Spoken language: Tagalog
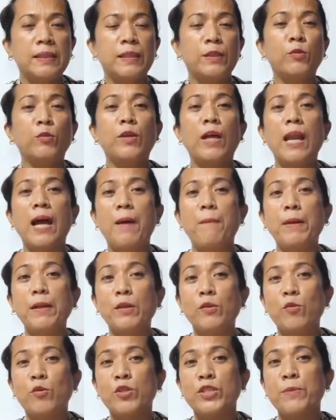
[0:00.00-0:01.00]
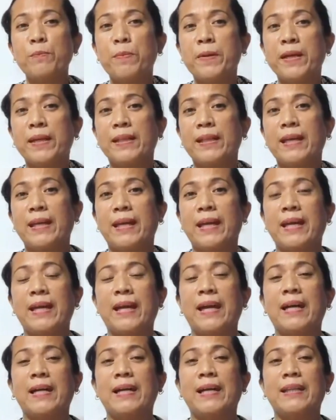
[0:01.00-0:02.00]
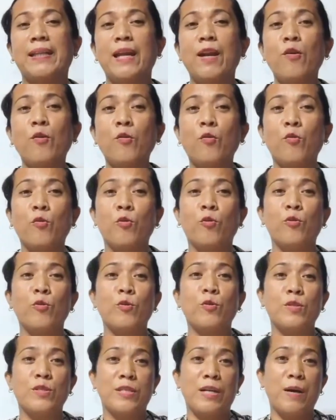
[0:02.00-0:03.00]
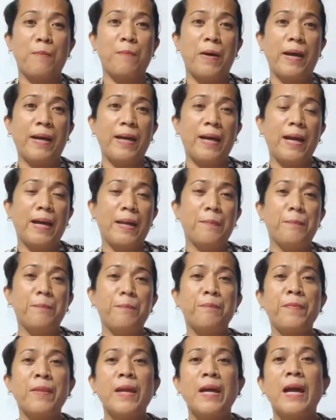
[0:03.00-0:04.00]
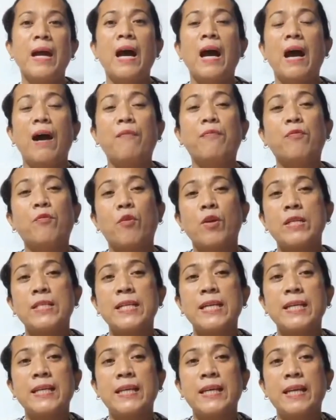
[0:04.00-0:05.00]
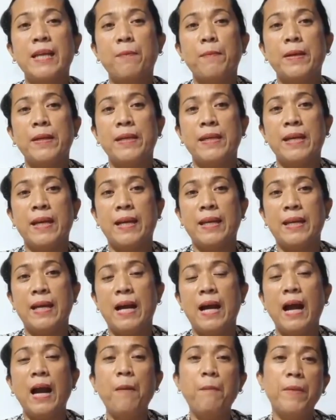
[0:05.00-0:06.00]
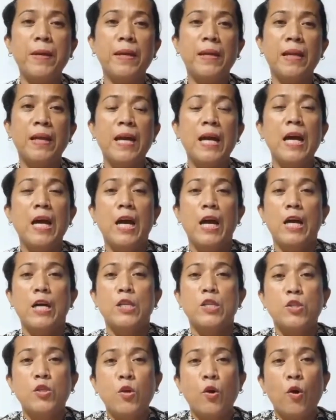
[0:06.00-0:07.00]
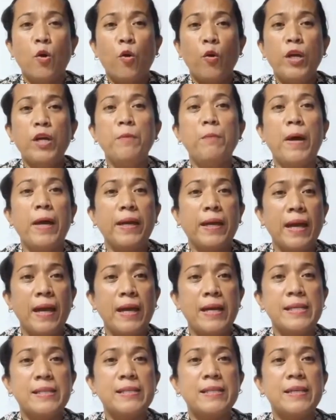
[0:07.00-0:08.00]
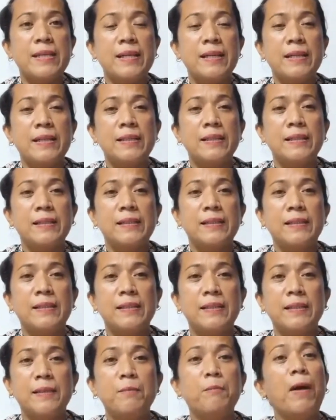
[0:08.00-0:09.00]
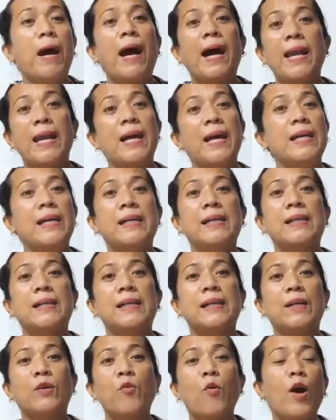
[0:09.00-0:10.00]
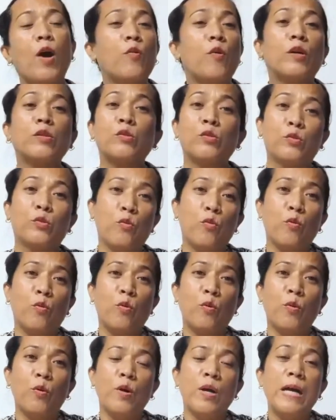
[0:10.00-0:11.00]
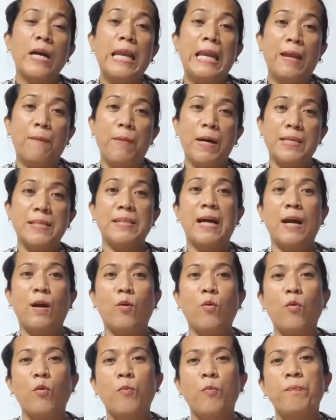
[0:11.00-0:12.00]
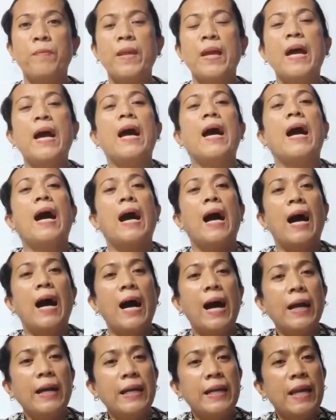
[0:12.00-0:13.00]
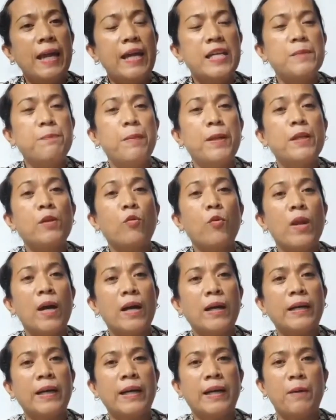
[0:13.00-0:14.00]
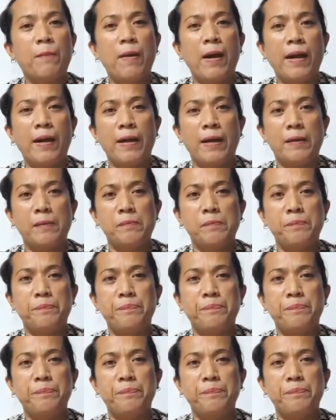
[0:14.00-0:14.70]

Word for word: nung nalaman ko, syempre uh, tinanong ko sa kabayan. Of course, hindi naman yan aamin. So, in my case, bahala kung ano ang totoo. Labas na ako. Ang ini-explain ko lang kay kabayan,